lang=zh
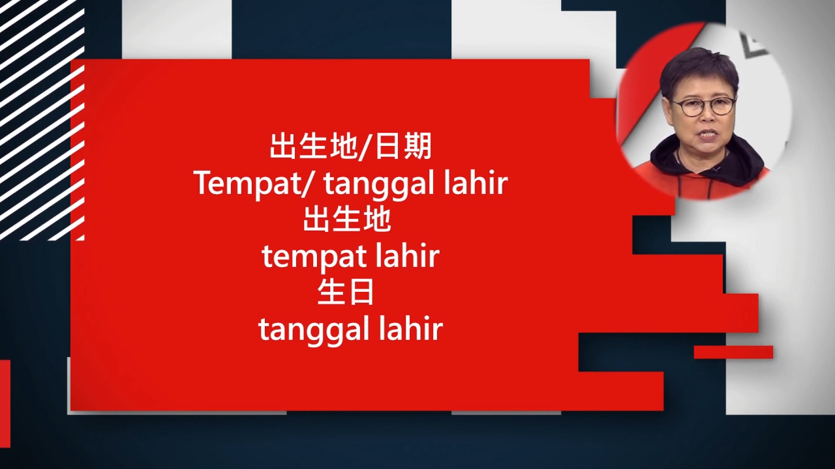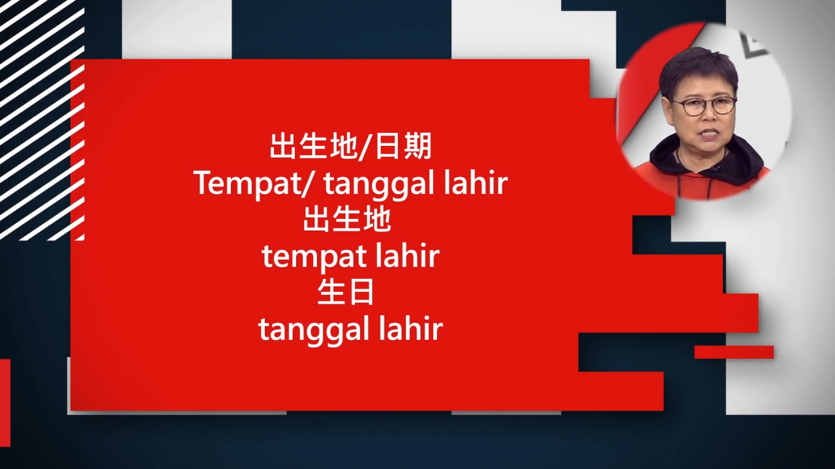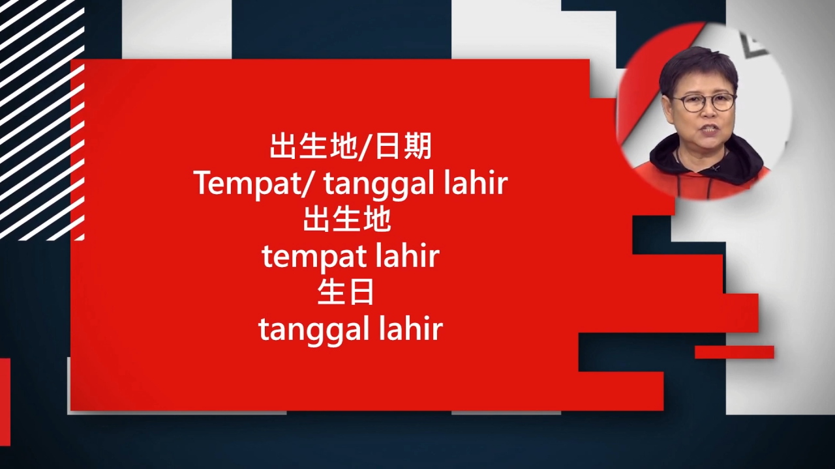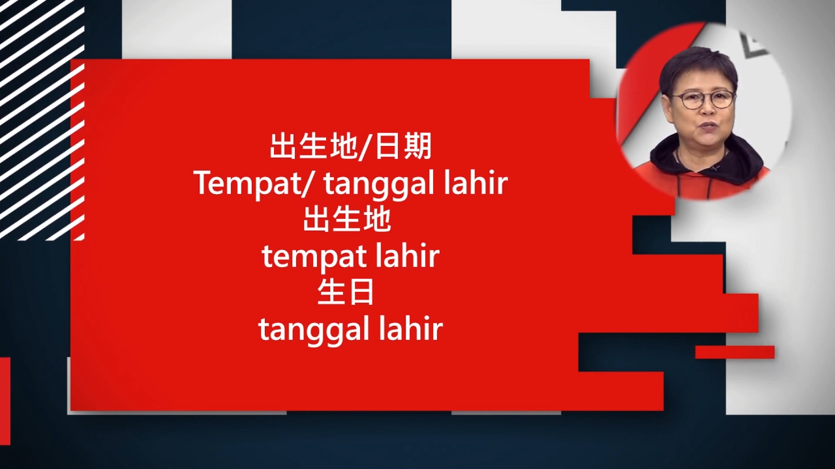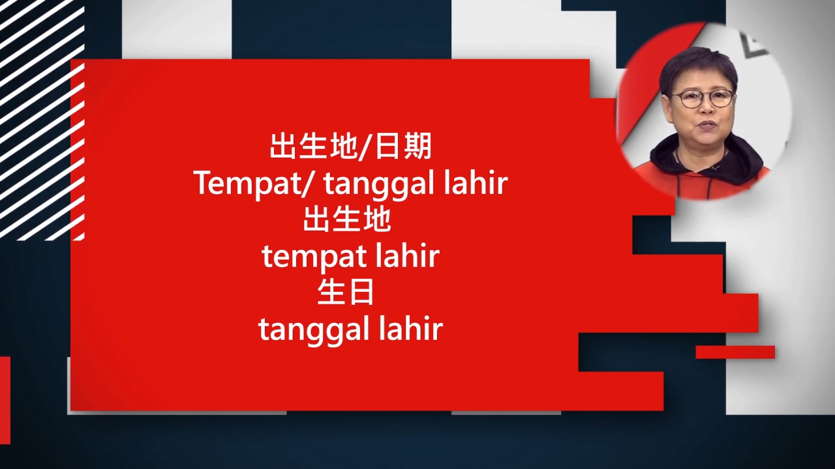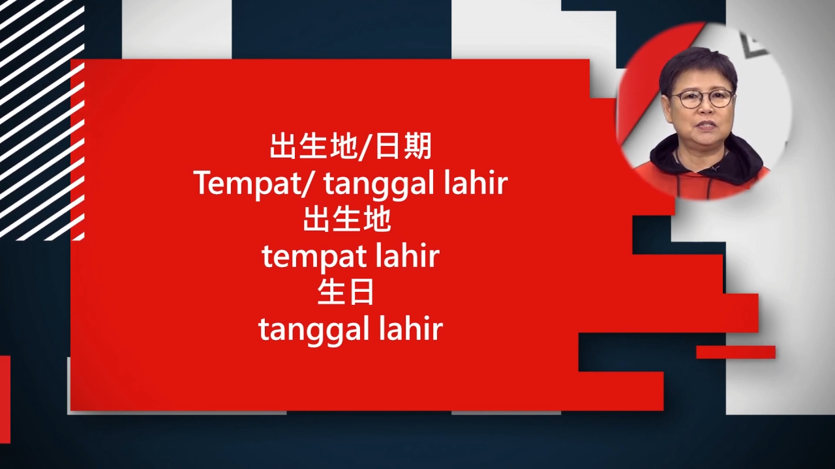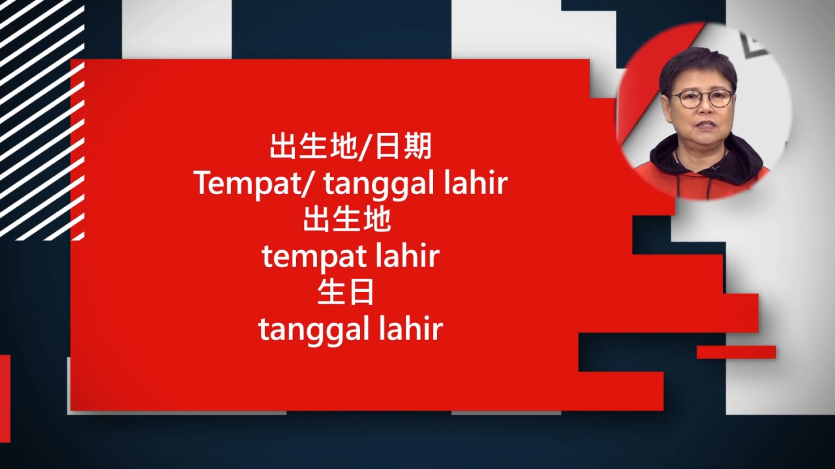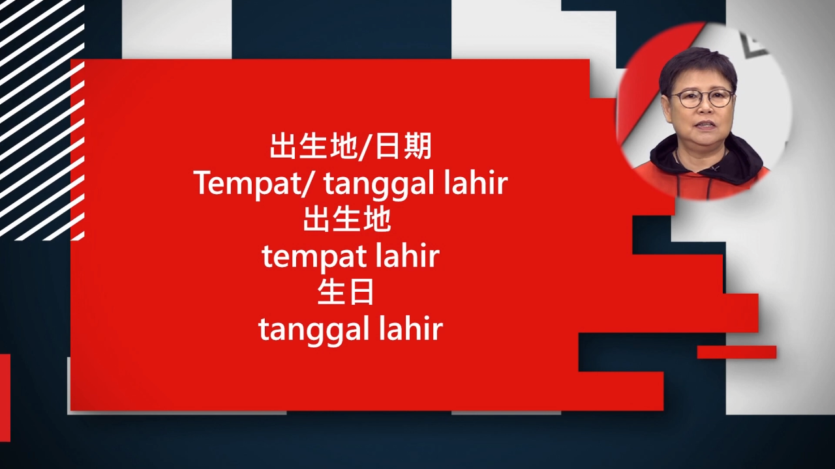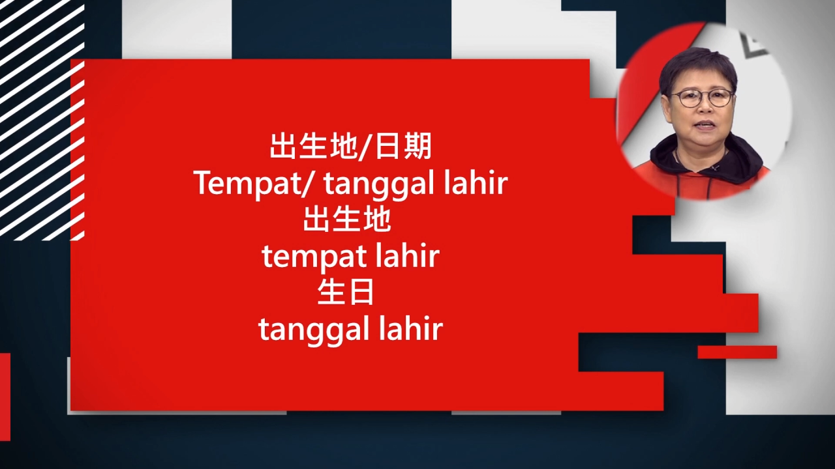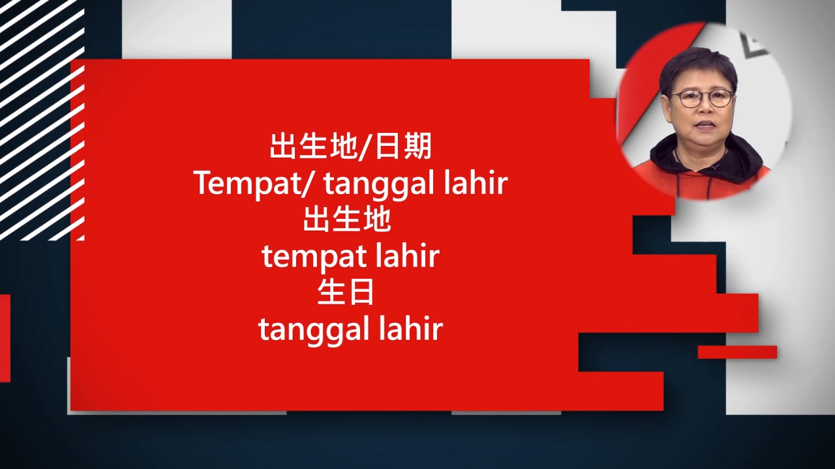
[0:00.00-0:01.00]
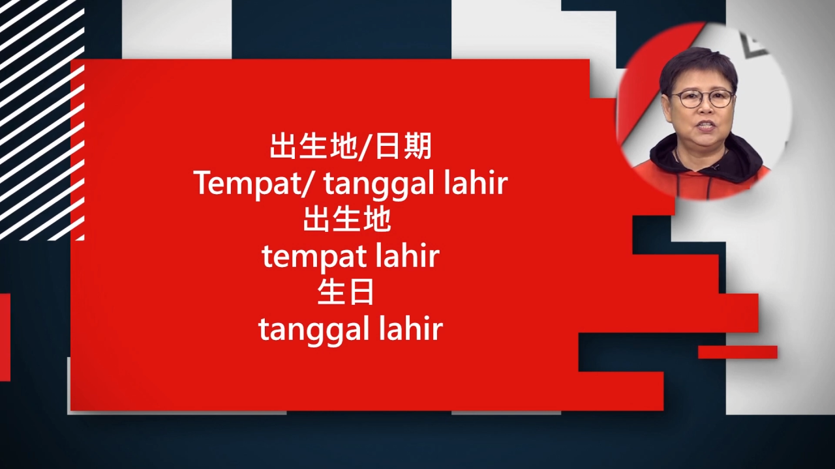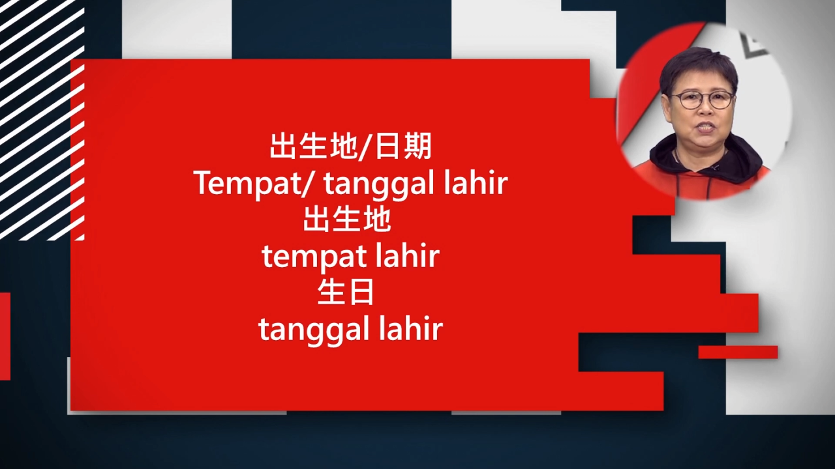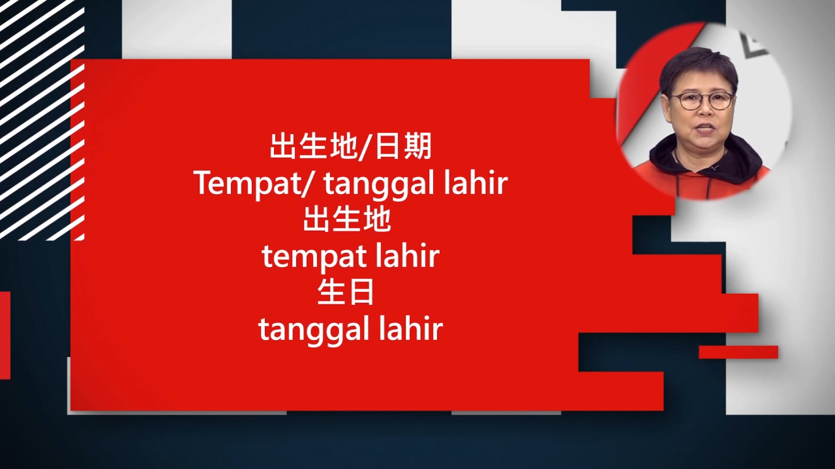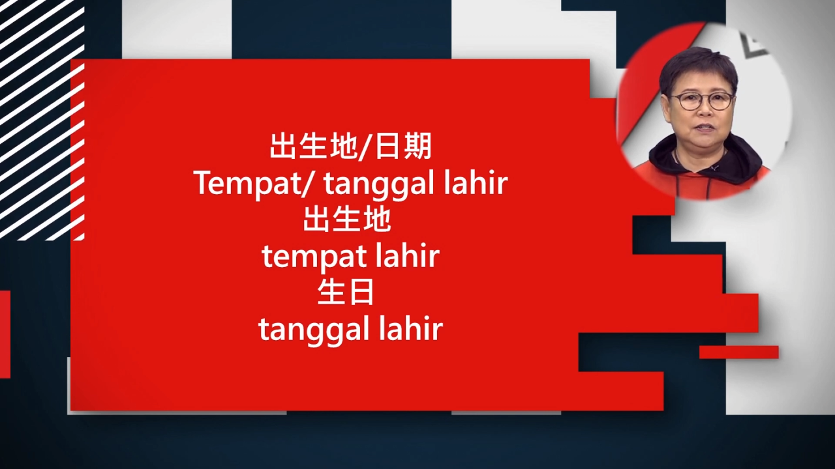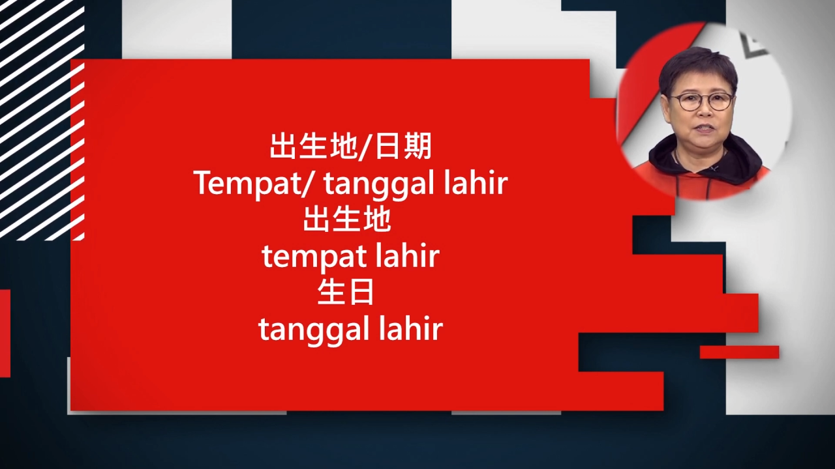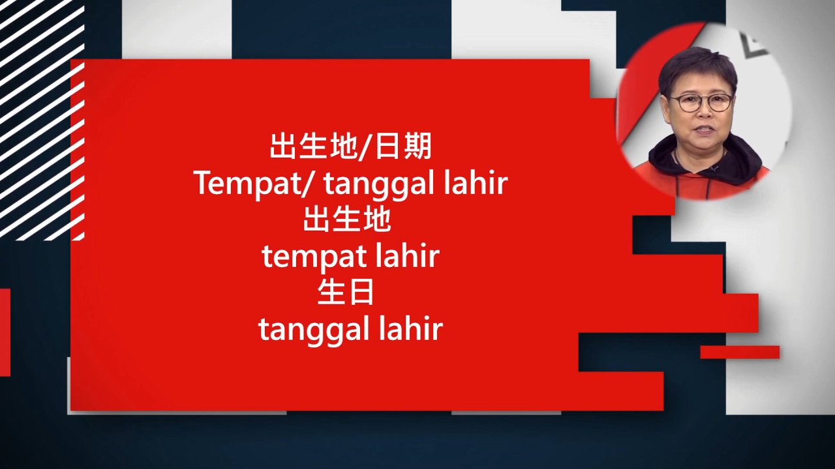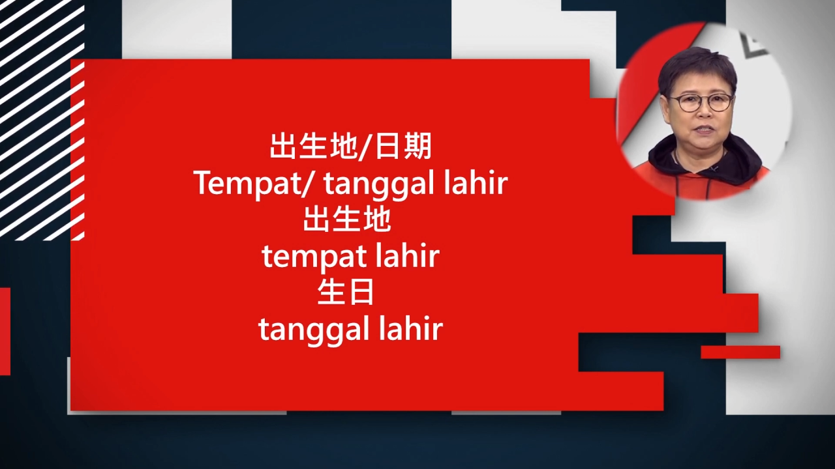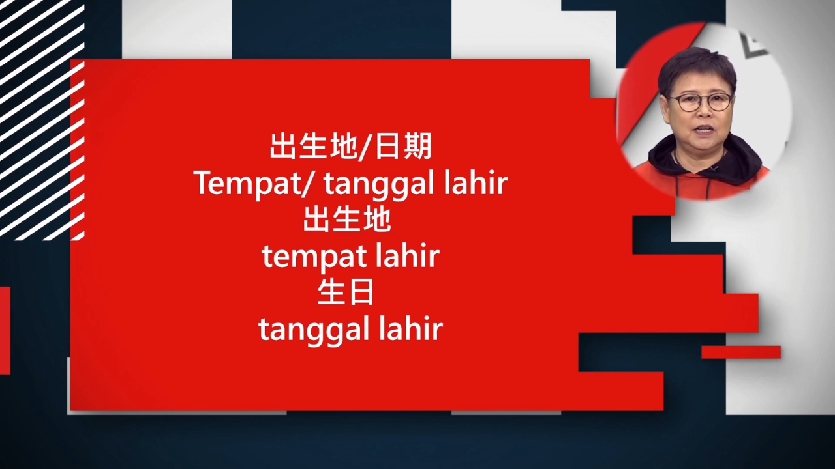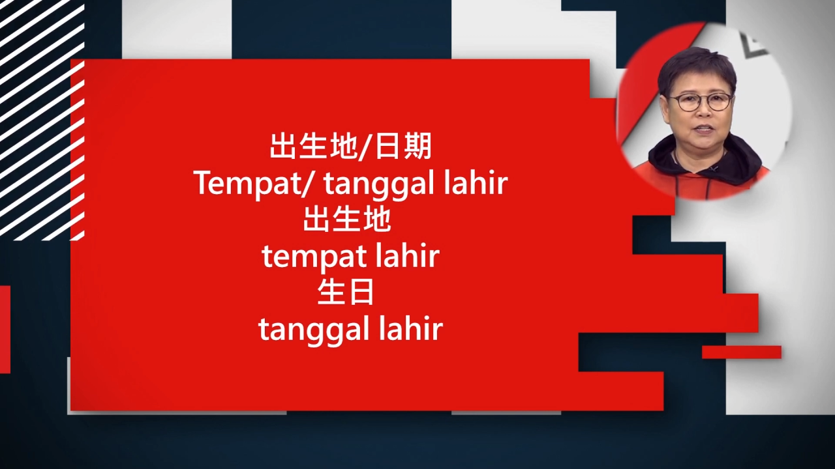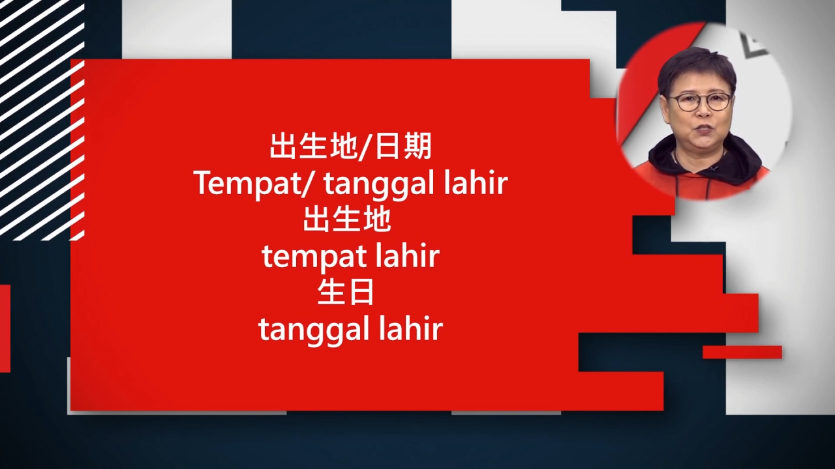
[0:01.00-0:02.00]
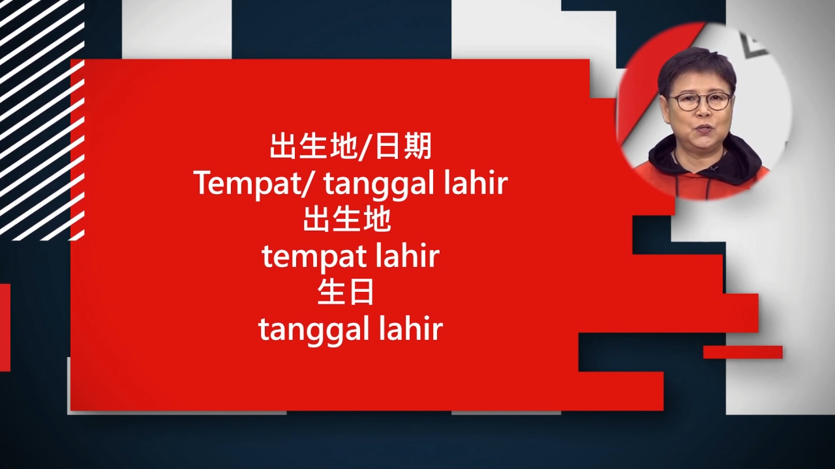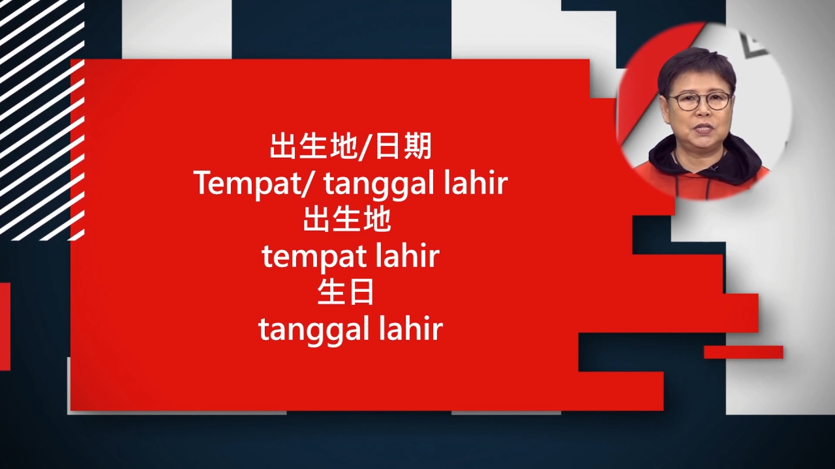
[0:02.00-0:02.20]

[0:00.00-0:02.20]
其实就是生日了，